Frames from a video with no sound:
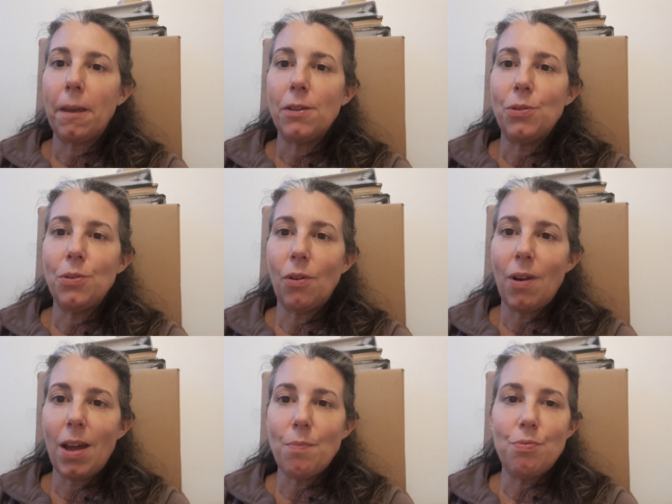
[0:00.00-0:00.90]
ce
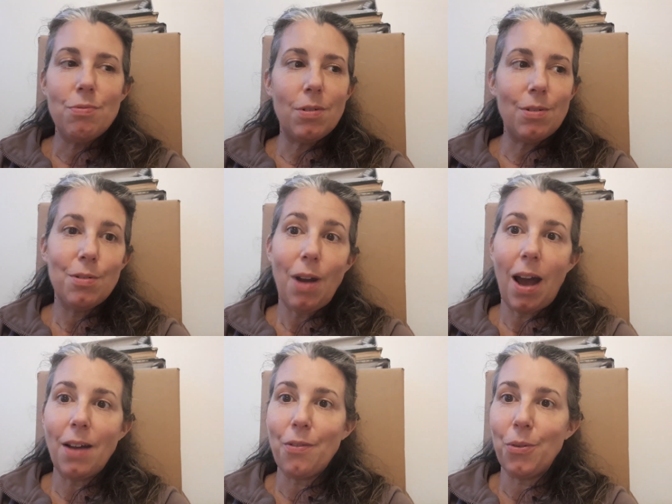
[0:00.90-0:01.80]
temps-là pour
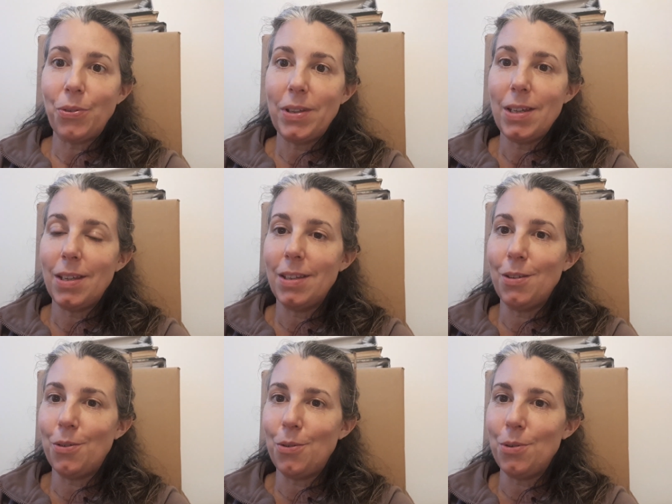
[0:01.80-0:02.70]
avancer
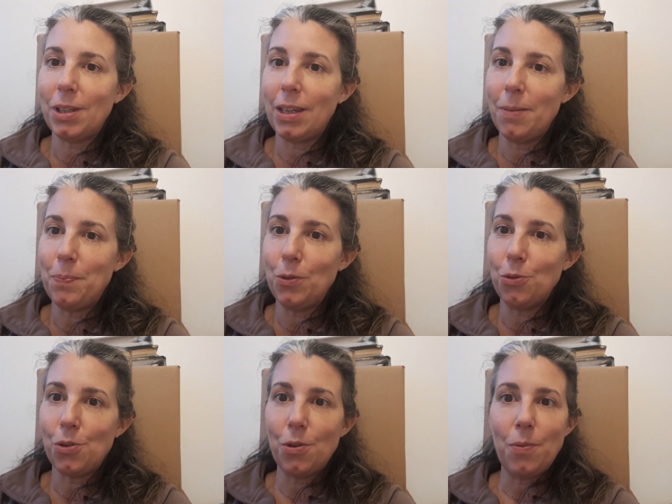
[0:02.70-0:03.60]
dans le tri.
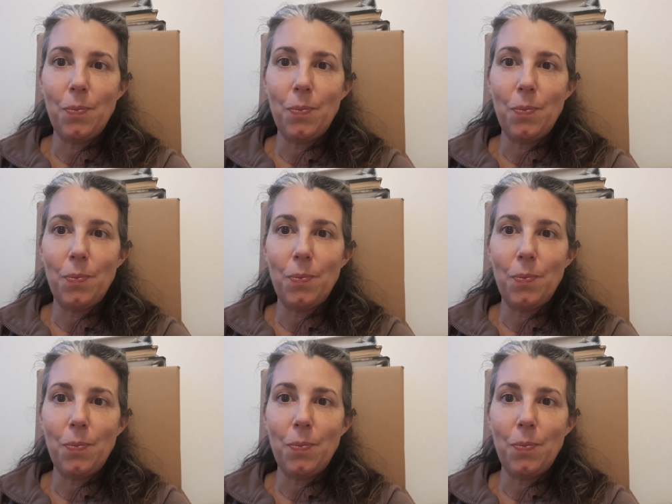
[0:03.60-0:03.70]
Donc,